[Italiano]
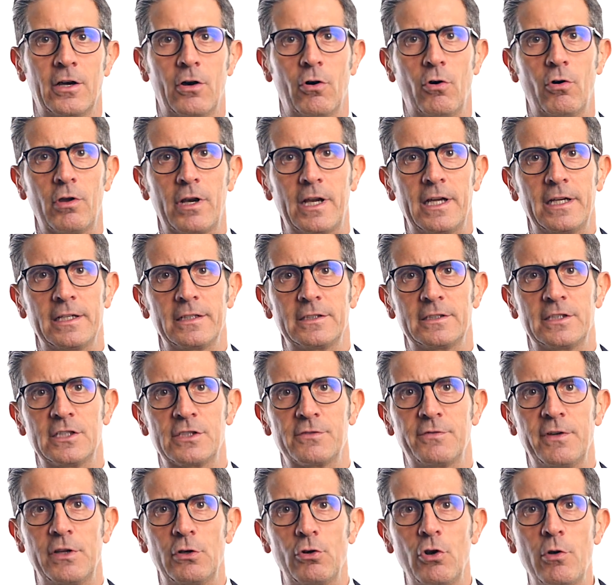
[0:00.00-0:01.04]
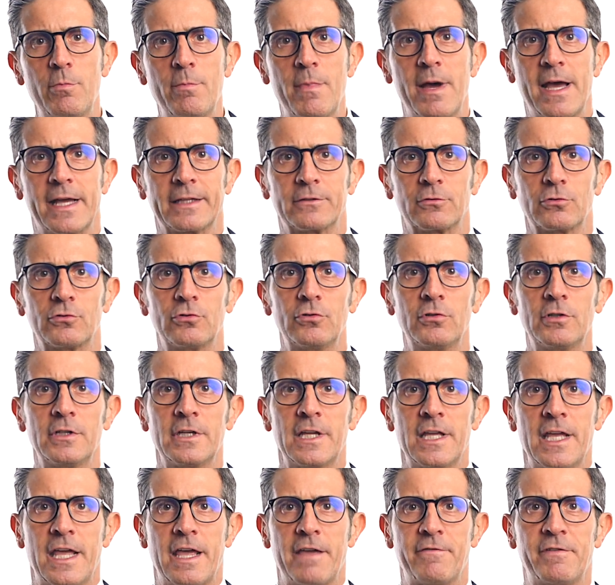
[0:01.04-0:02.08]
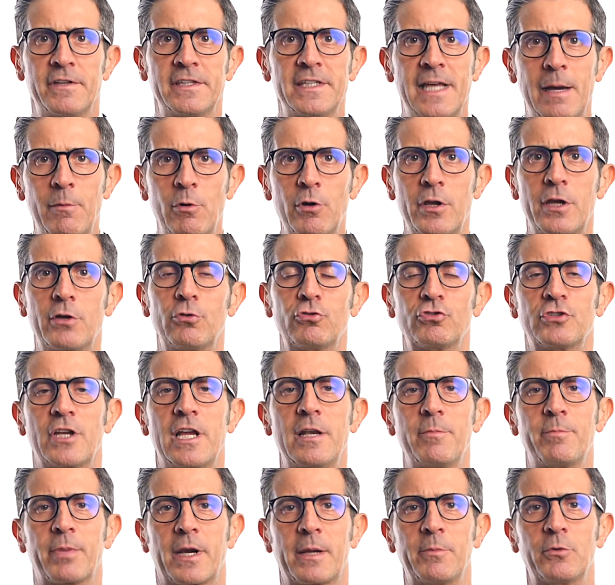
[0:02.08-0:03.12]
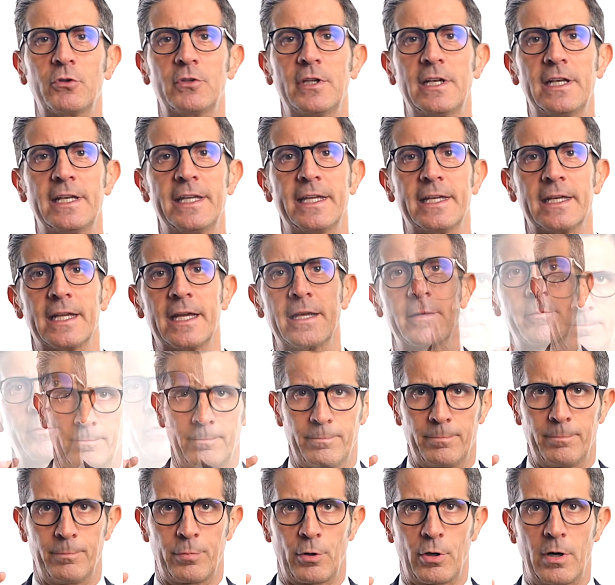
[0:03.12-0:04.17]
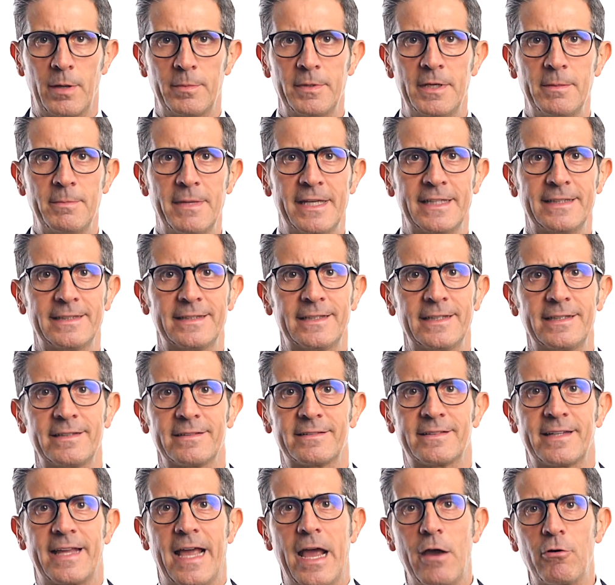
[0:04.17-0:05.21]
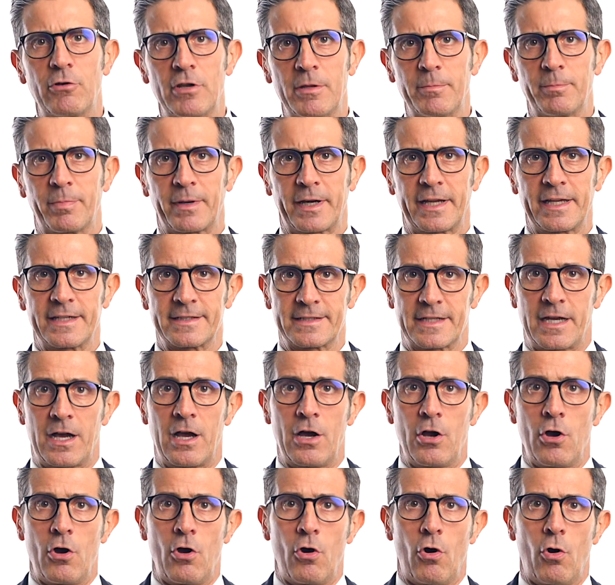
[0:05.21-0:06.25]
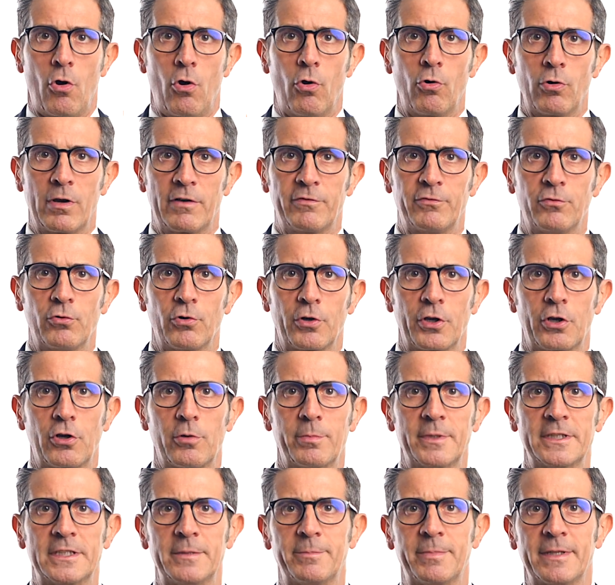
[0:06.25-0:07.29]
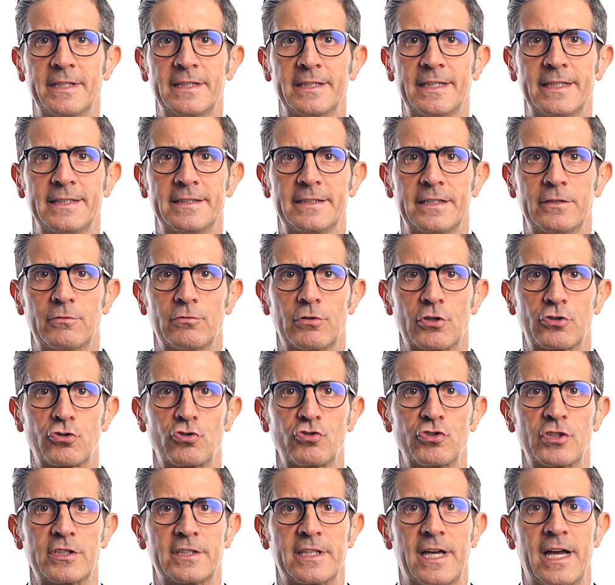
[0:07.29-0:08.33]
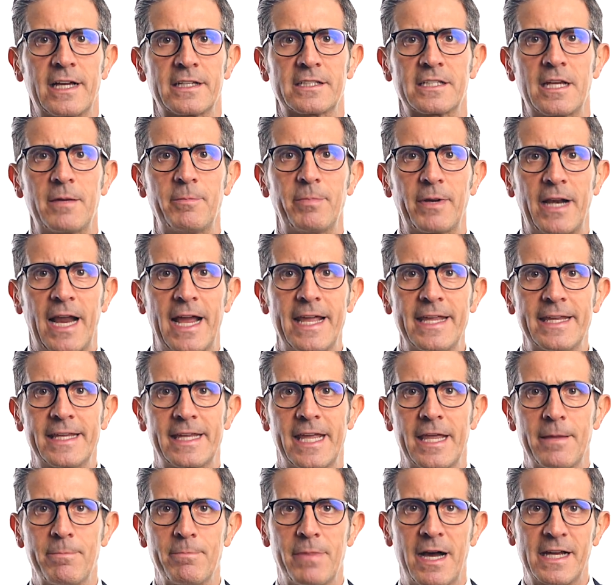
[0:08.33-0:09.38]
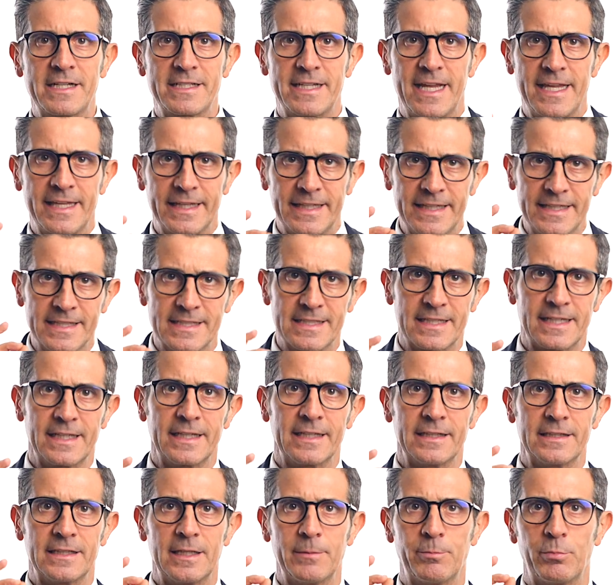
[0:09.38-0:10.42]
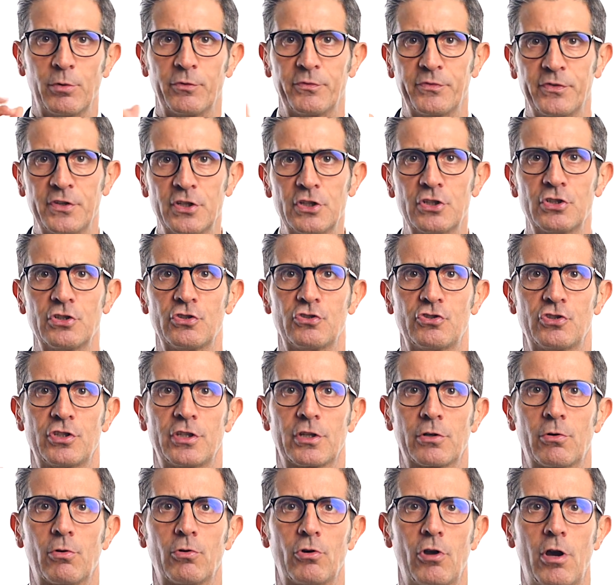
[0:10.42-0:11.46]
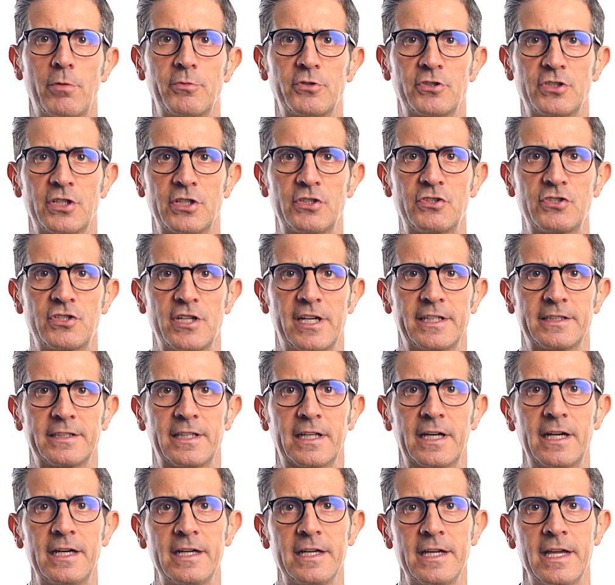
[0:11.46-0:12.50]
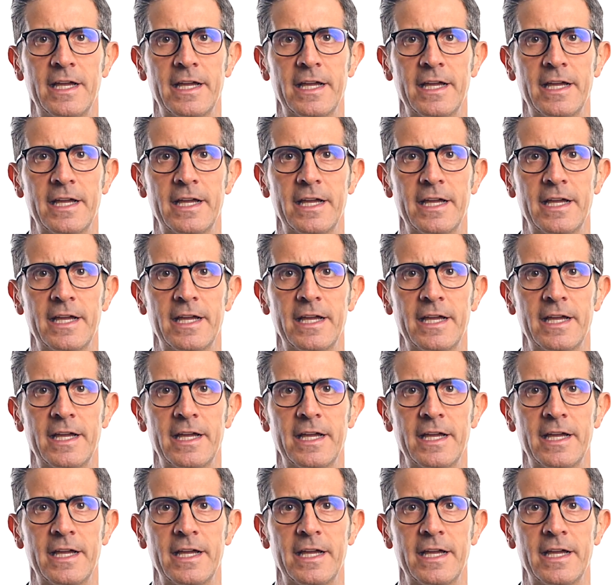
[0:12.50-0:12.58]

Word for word: Ora ti svelo il metodo e vediamo che cos'è il premio dell'INE. Probabilmente se hai un'impresa o lavori come dipendente in una società, saprai che in base ai rischi, tipo fisici, ergonomici, eccetera,